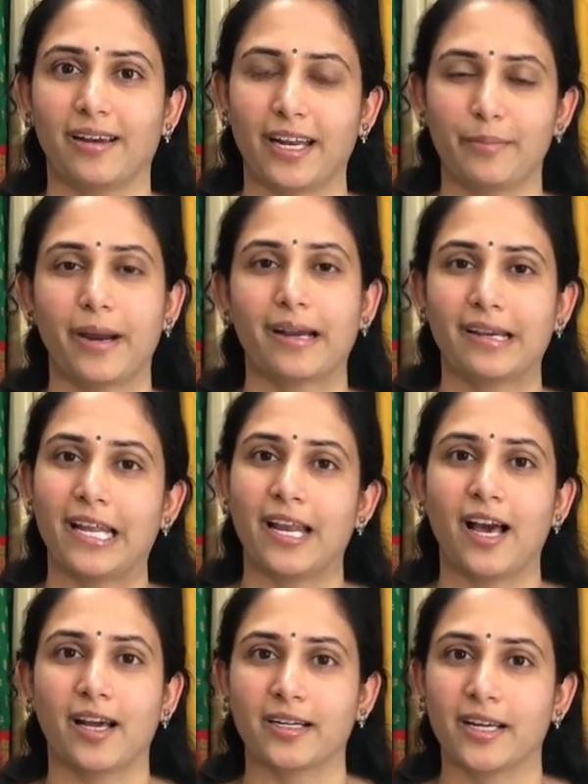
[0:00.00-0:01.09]
నేను బట్టలు
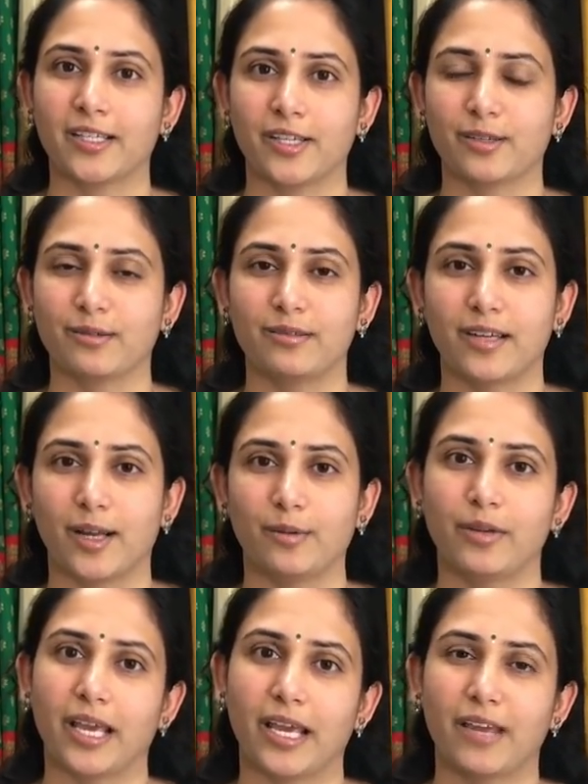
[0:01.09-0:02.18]
ఎలా ఆర్గనైజ్
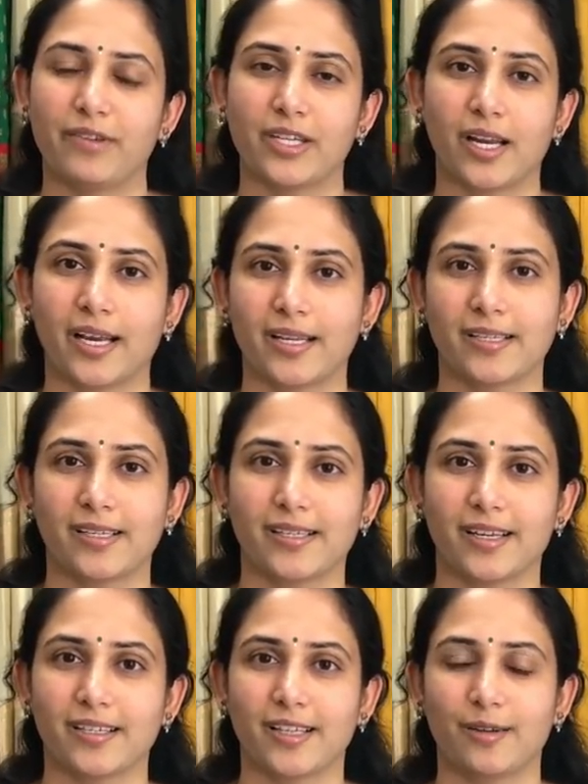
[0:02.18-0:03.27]
చేసుకుంటాను ఏ ఏ విషయాలు కన్సిడర్
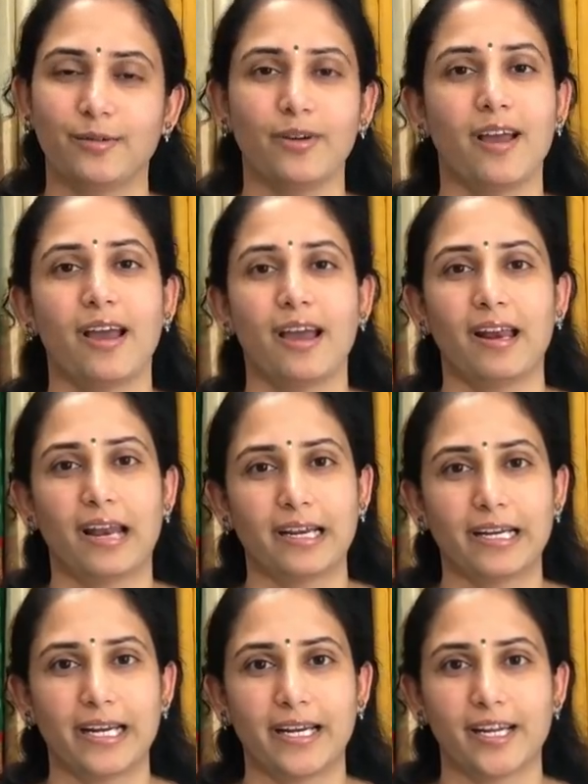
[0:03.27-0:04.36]
చేస్తాను
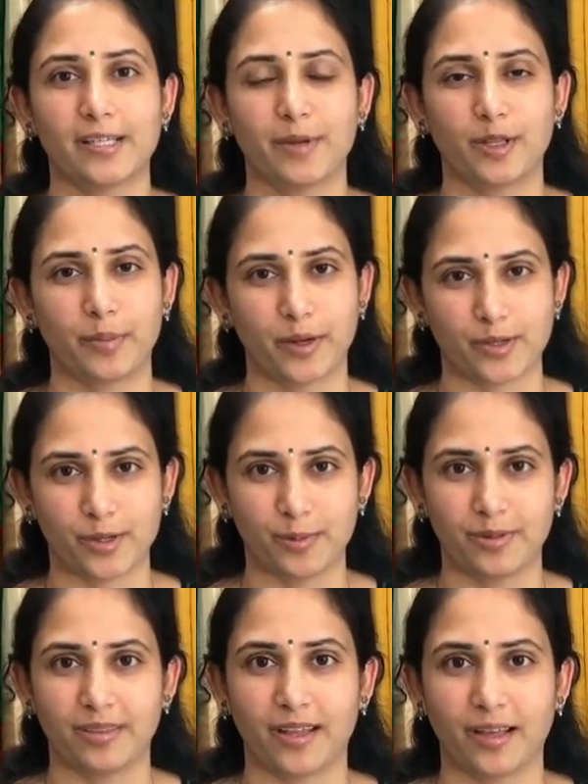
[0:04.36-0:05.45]
లాంటి డీటెయిల్స్ మీతో
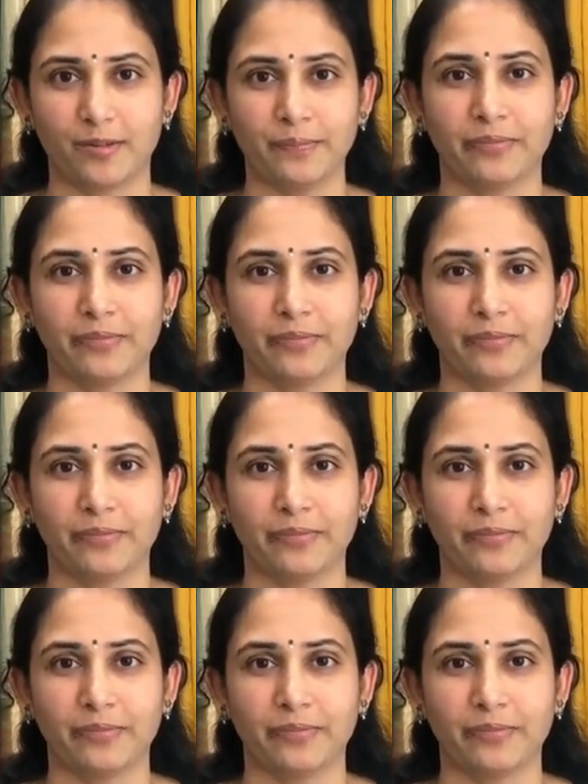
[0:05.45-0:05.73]
పంచుకోబోతున్నాను